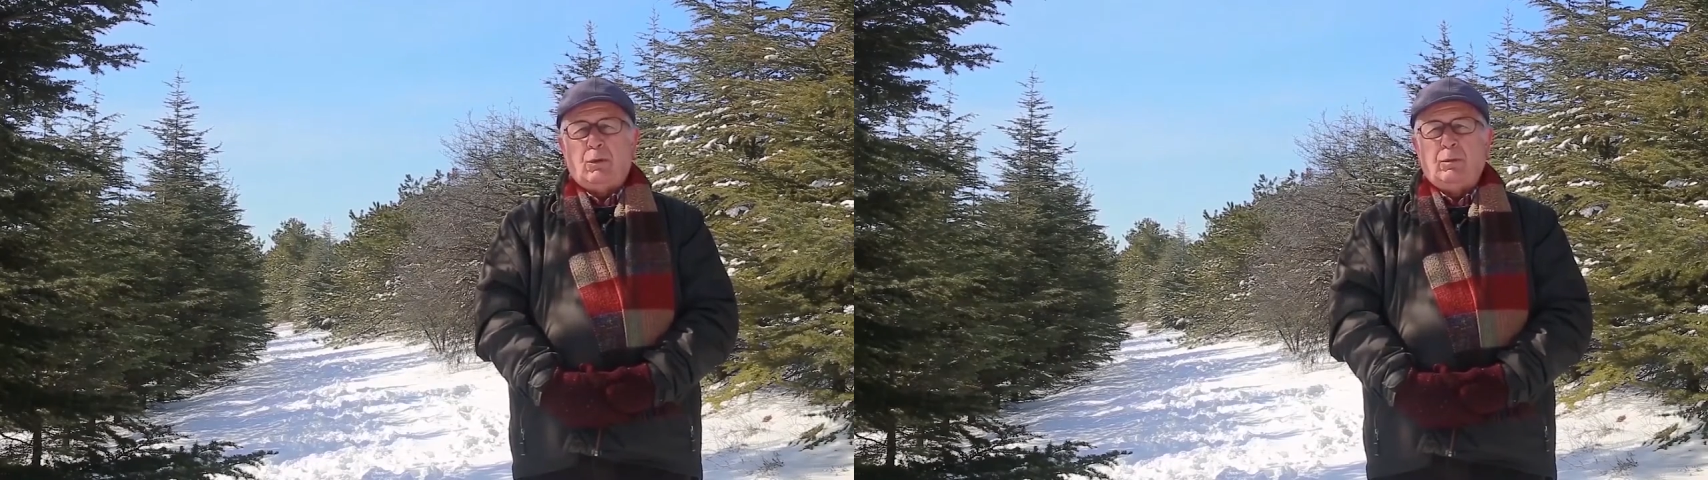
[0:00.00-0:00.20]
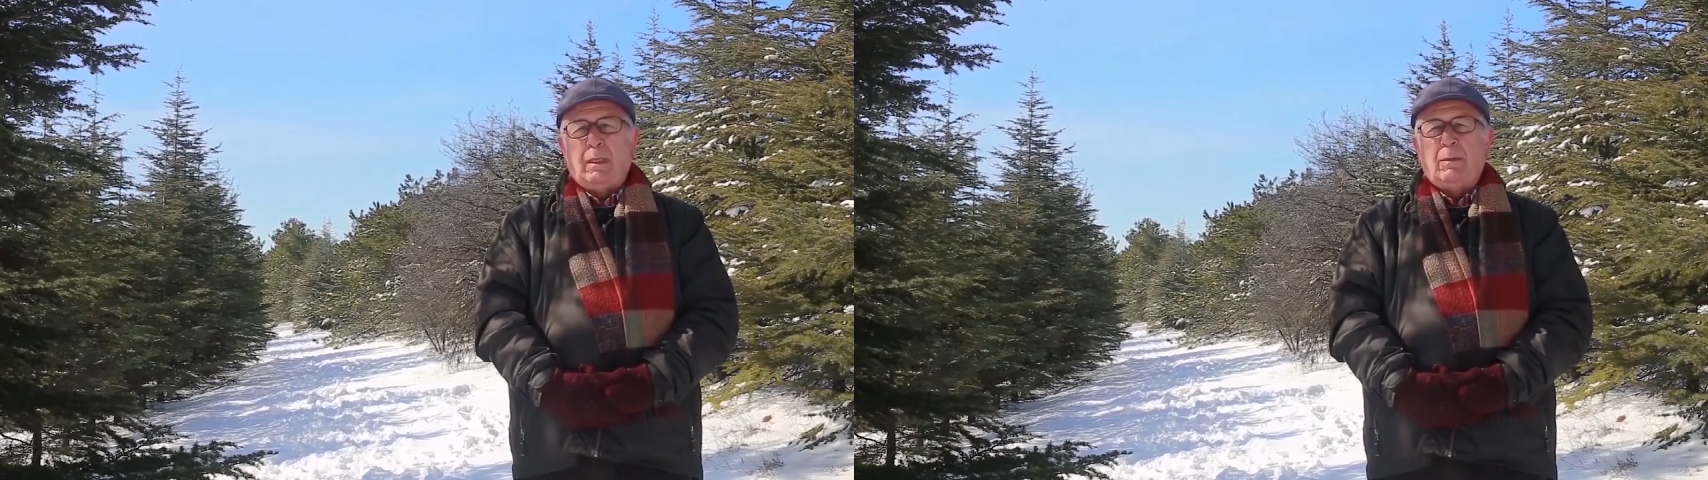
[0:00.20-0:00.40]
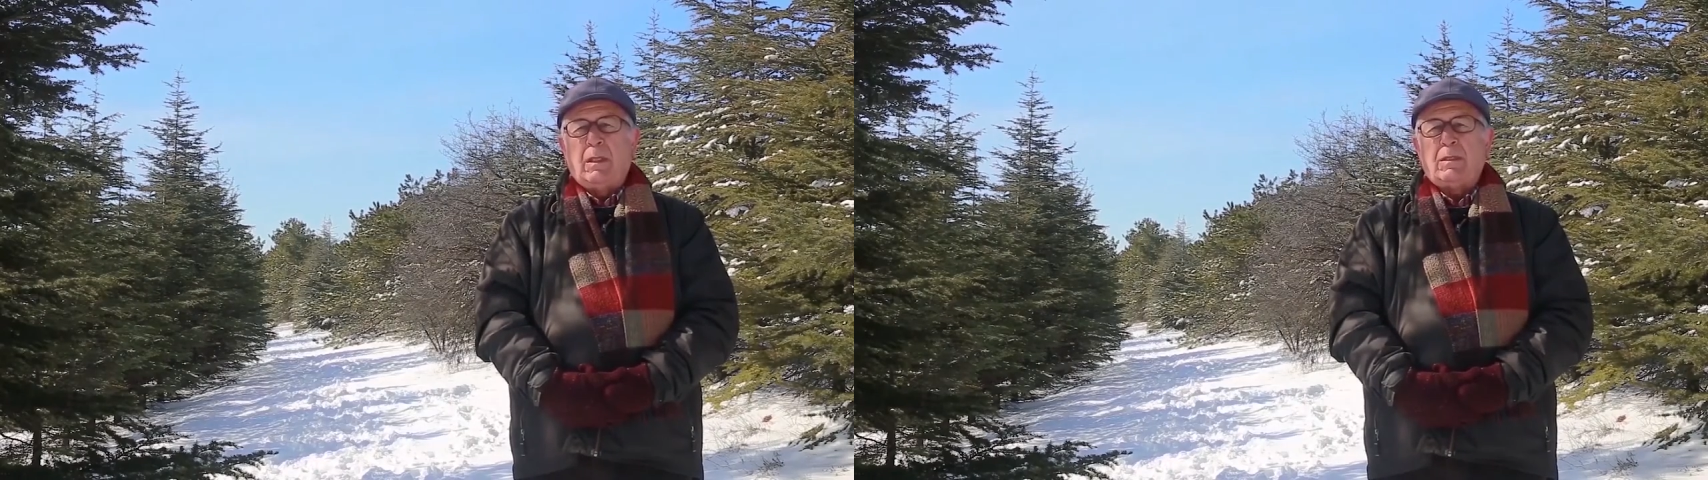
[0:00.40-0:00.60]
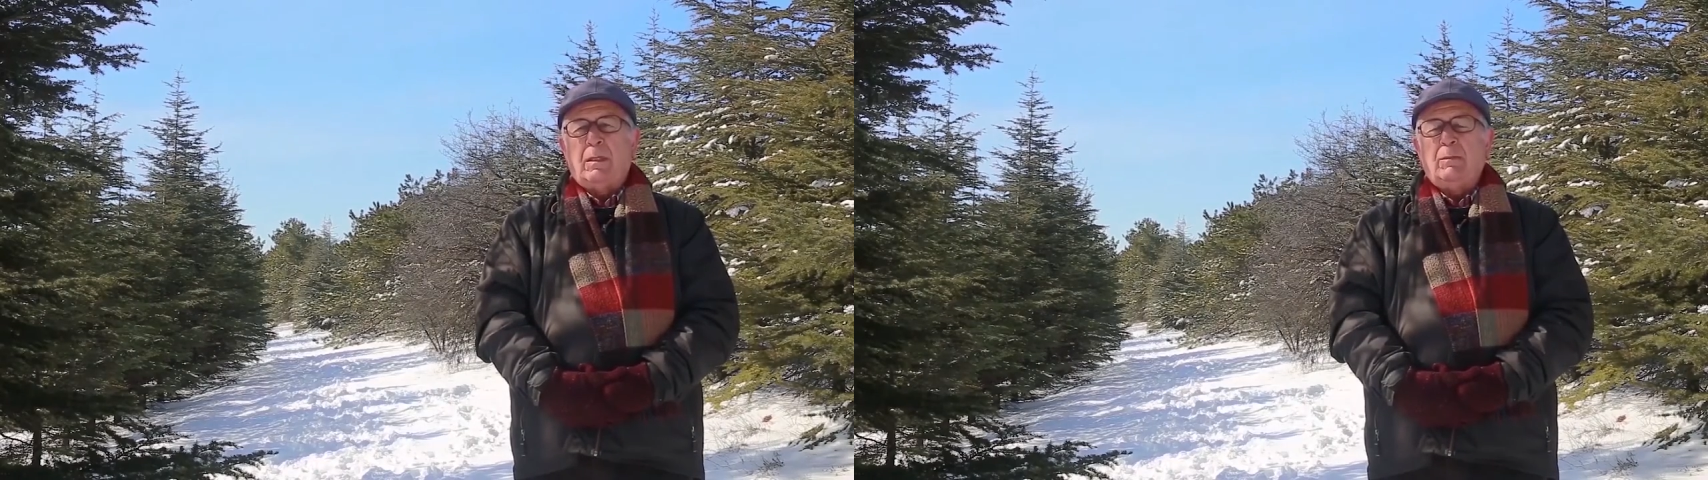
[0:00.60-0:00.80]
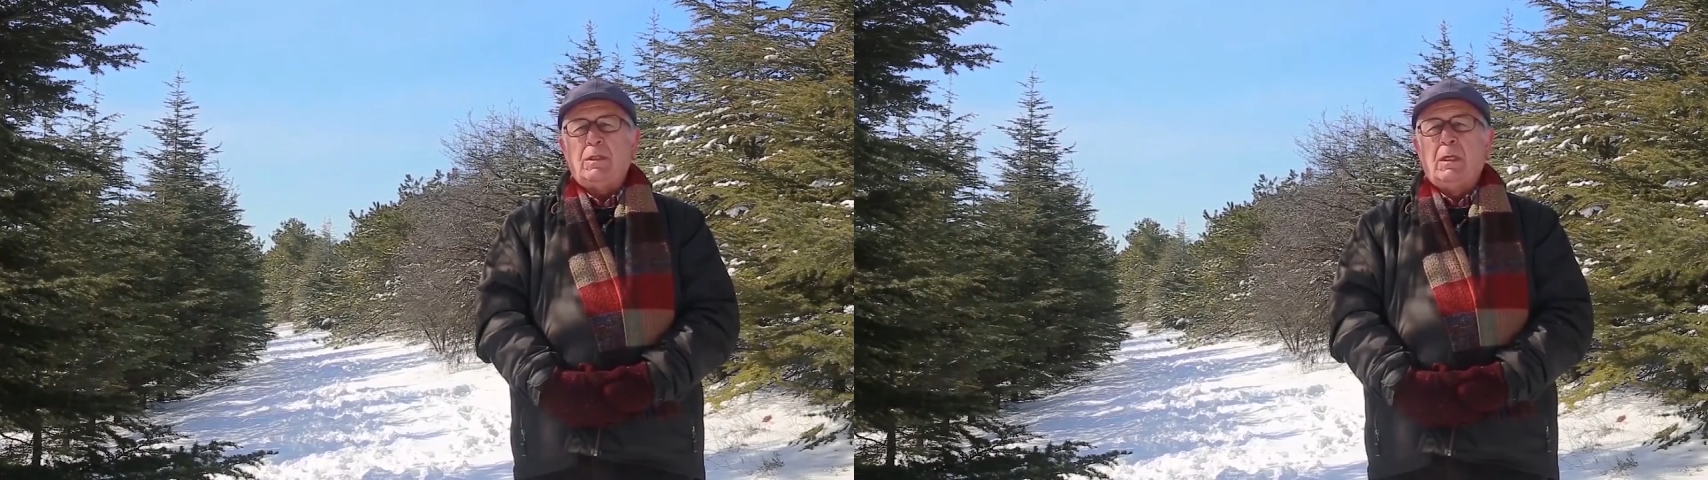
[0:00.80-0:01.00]
görülmeye
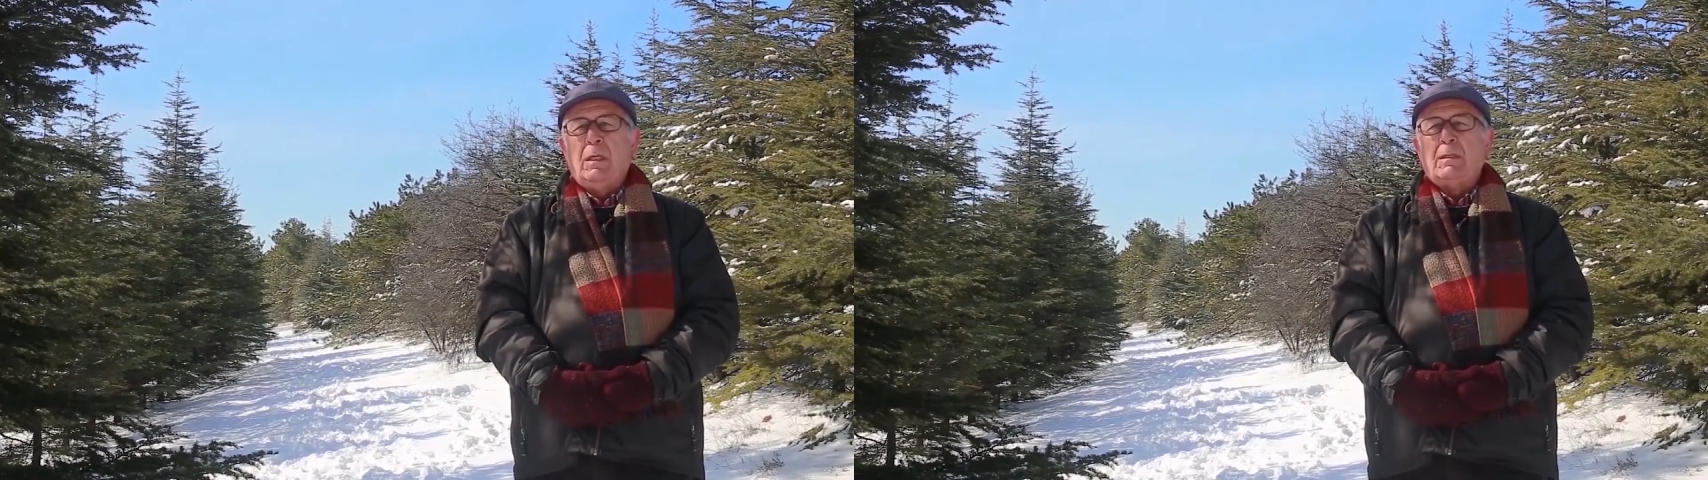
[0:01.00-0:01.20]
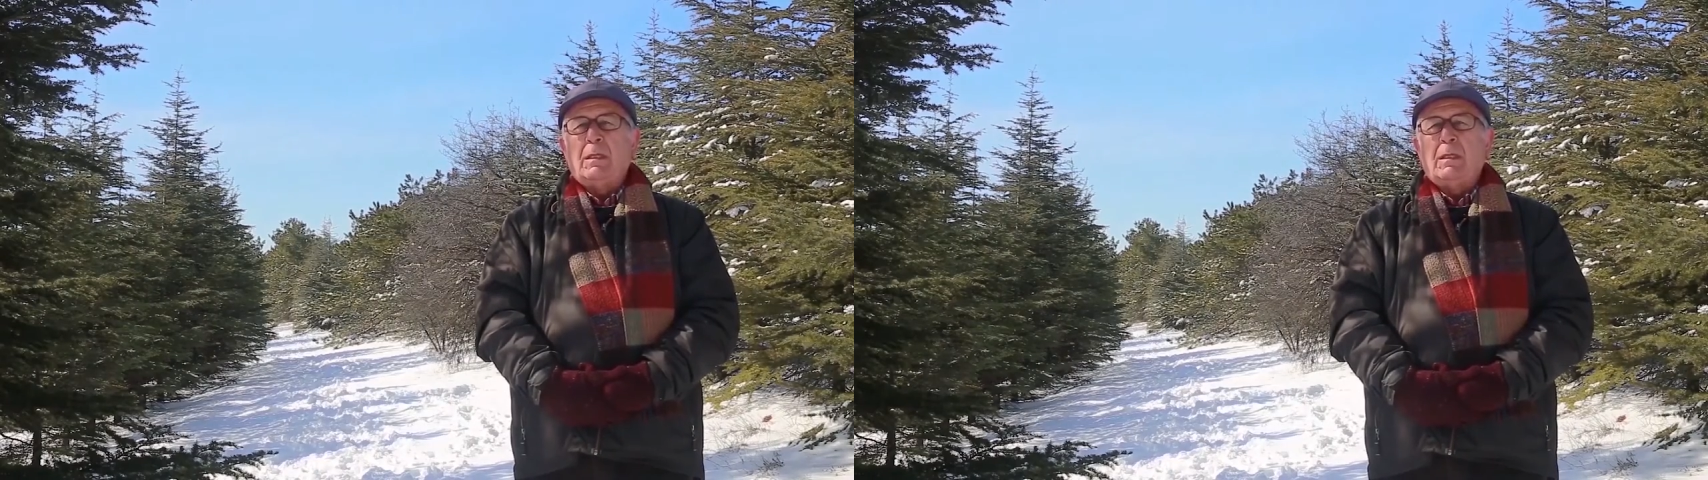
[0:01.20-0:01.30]
başlanmış.